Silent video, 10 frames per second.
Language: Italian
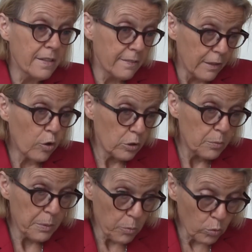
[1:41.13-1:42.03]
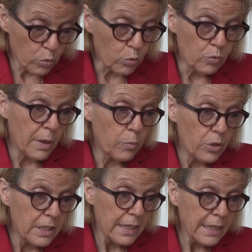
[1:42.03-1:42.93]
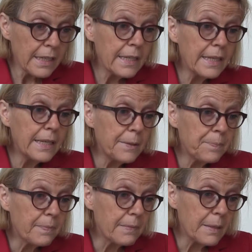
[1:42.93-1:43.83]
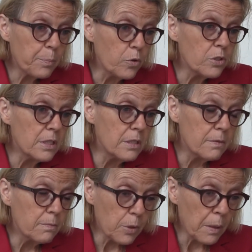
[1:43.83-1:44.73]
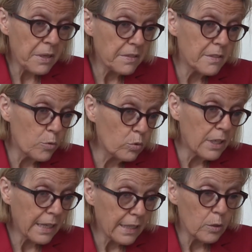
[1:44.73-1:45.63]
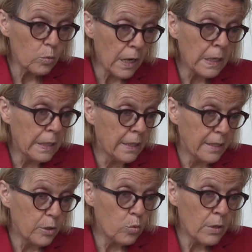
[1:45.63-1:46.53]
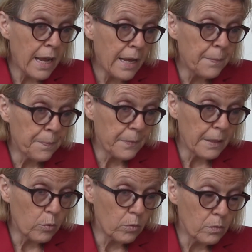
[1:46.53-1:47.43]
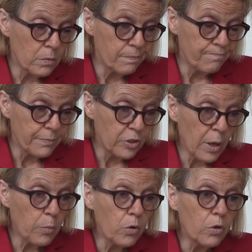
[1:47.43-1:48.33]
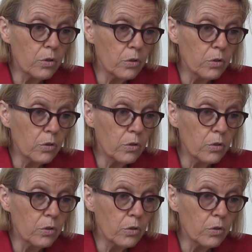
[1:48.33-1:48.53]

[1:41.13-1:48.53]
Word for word: stereotipi molto duri a morire e, e poi si, probabilmente si nutre anche di un di una mm, diciamo,